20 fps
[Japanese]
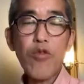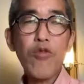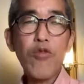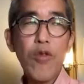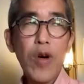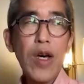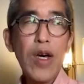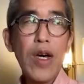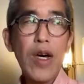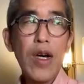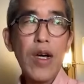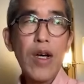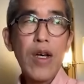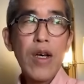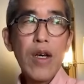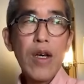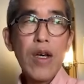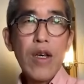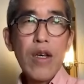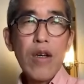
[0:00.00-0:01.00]
で、僕は
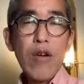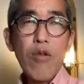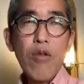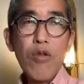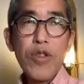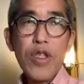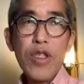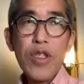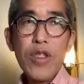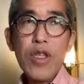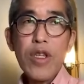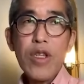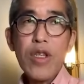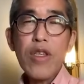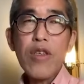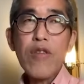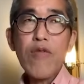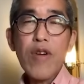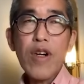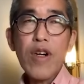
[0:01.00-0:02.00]
個人
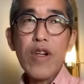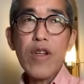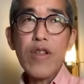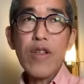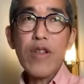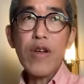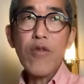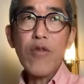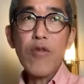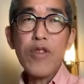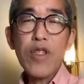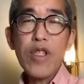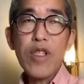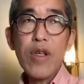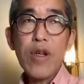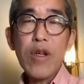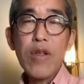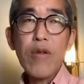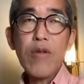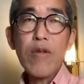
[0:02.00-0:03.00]
的には、
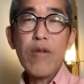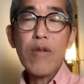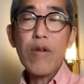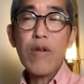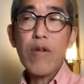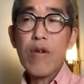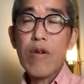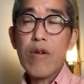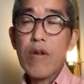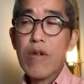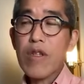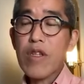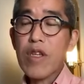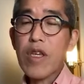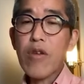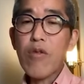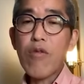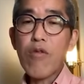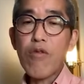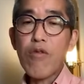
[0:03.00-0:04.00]

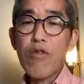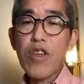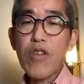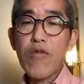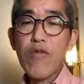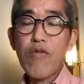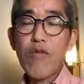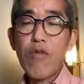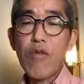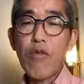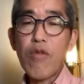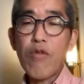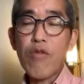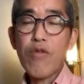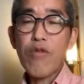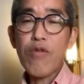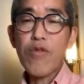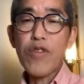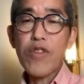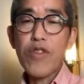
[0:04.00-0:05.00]
企業の寄付を
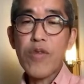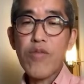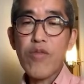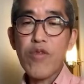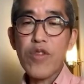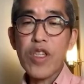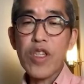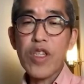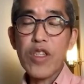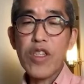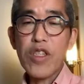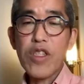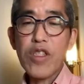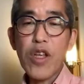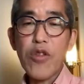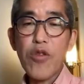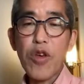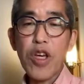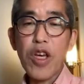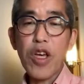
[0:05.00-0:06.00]
本当に全部禁止し
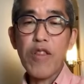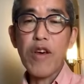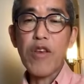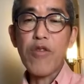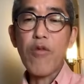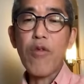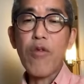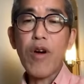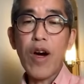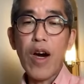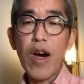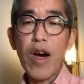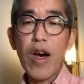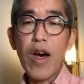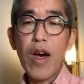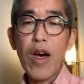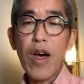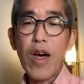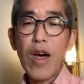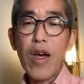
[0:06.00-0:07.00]
ないといけないの
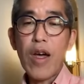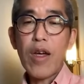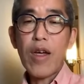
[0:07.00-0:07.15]
か、